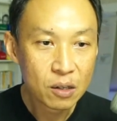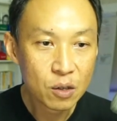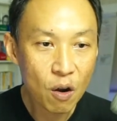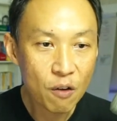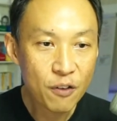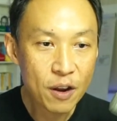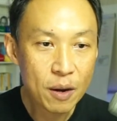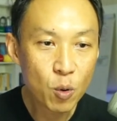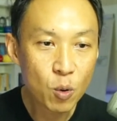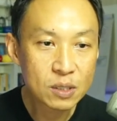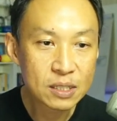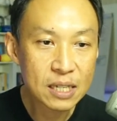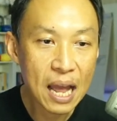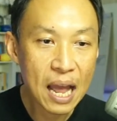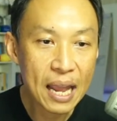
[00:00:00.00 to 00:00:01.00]
โดย Facebook
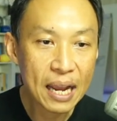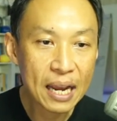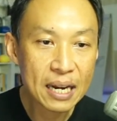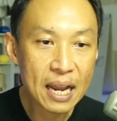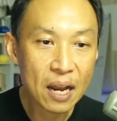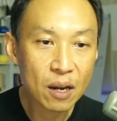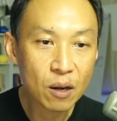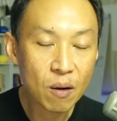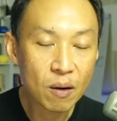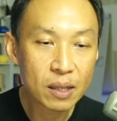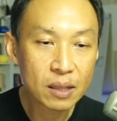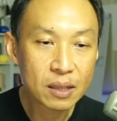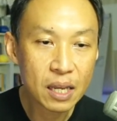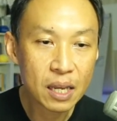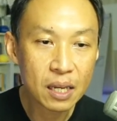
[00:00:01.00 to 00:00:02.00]
จะให้คะแนน
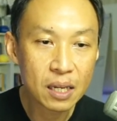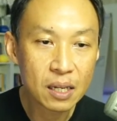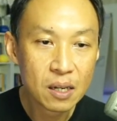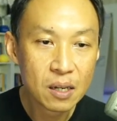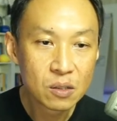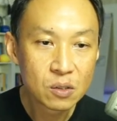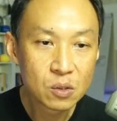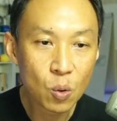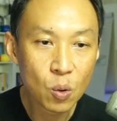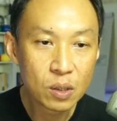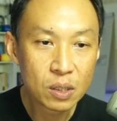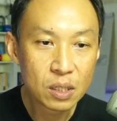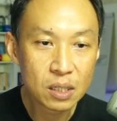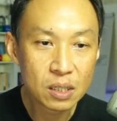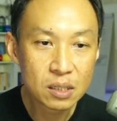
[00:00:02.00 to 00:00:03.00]
Quality
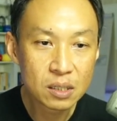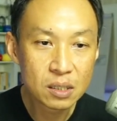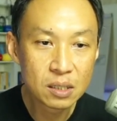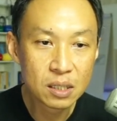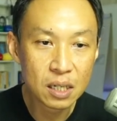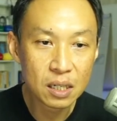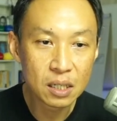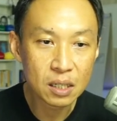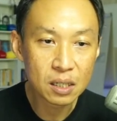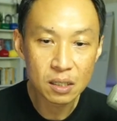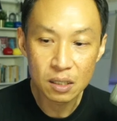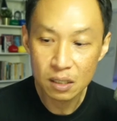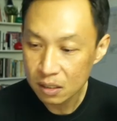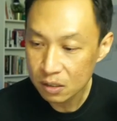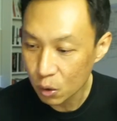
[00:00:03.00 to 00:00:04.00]
0 ถึง
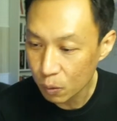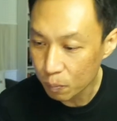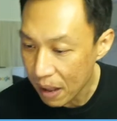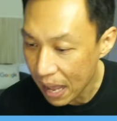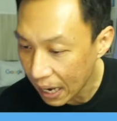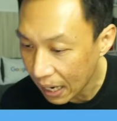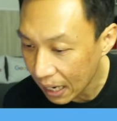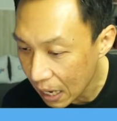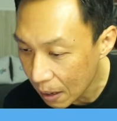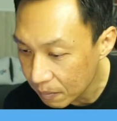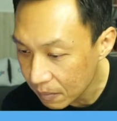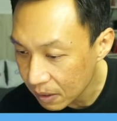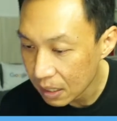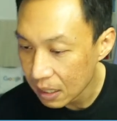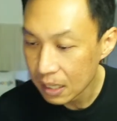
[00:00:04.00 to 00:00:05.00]
1.8 แล้วครั
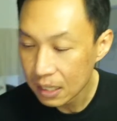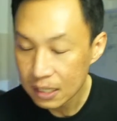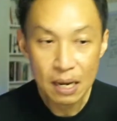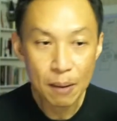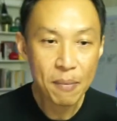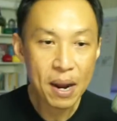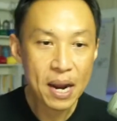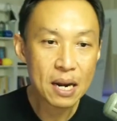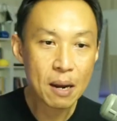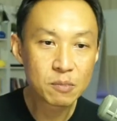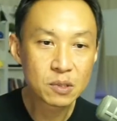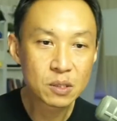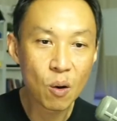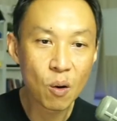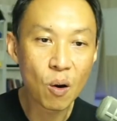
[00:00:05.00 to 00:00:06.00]
บจะไม่
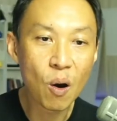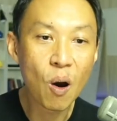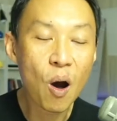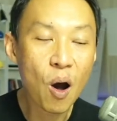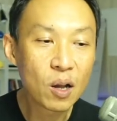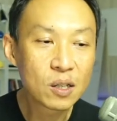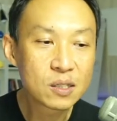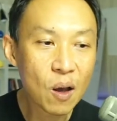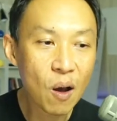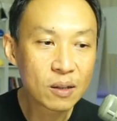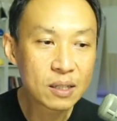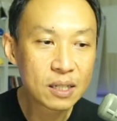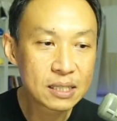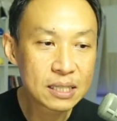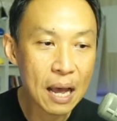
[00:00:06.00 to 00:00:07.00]
นำส่ง
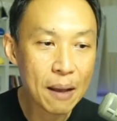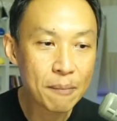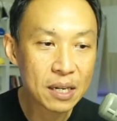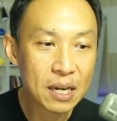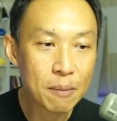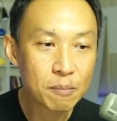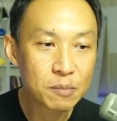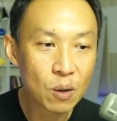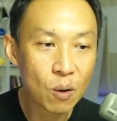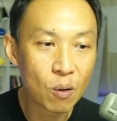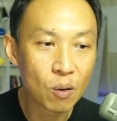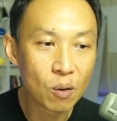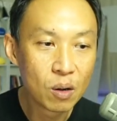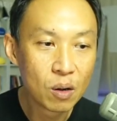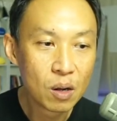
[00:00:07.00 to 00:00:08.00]
2 ถึง 3 จะนำ
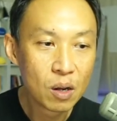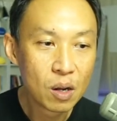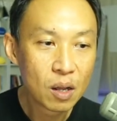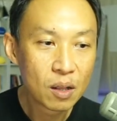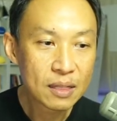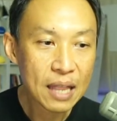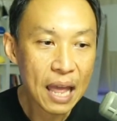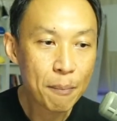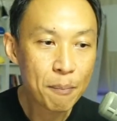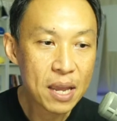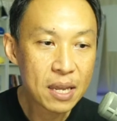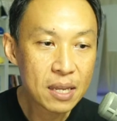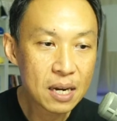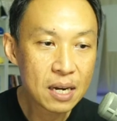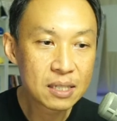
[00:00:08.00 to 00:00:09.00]
ส่งแต่
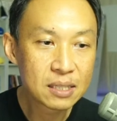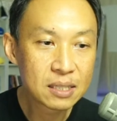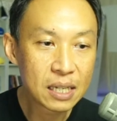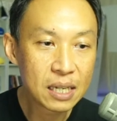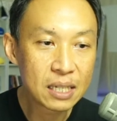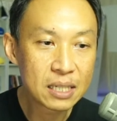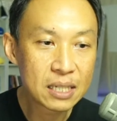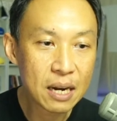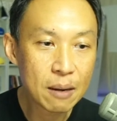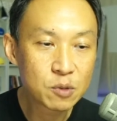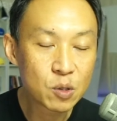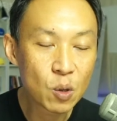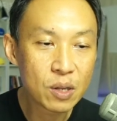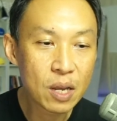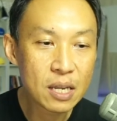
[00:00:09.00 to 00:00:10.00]
ไม่เยอะ4จะ
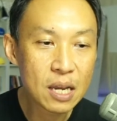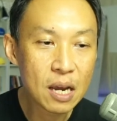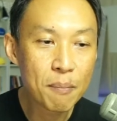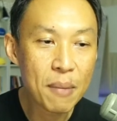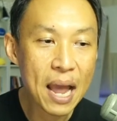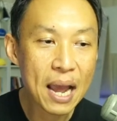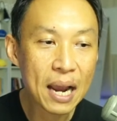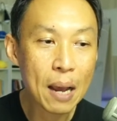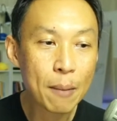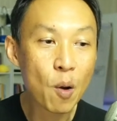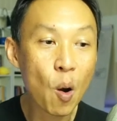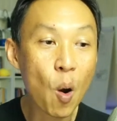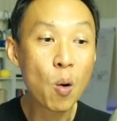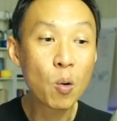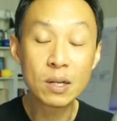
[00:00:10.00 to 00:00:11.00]
นำส่งเยอะๆมากครับ
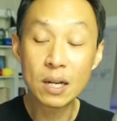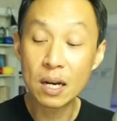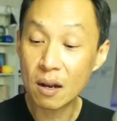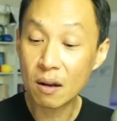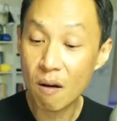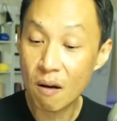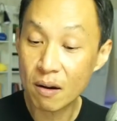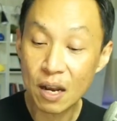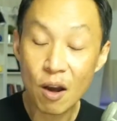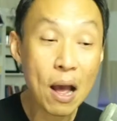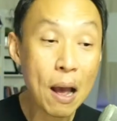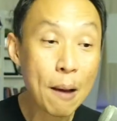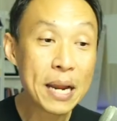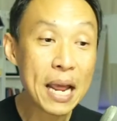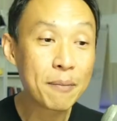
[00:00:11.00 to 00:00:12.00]
คุณธนากรนี่
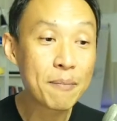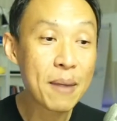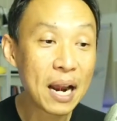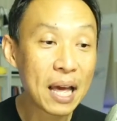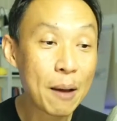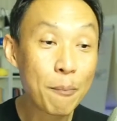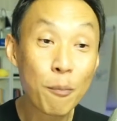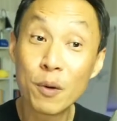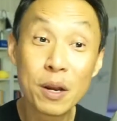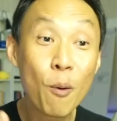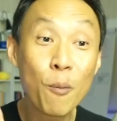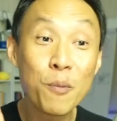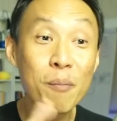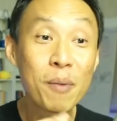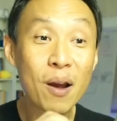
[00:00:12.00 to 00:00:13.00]
เขาอัปเดตมาเหรอครับผ
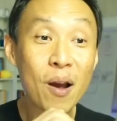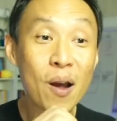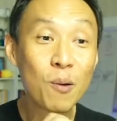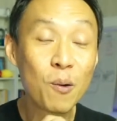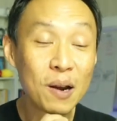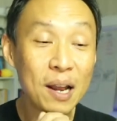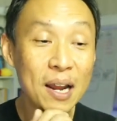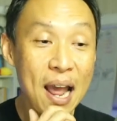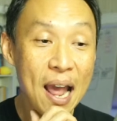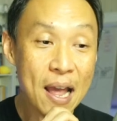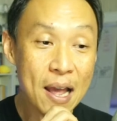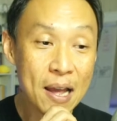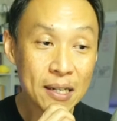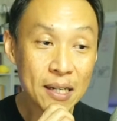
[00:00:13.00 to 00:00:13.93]
มยังไม่ค่อยรู้เลยนะ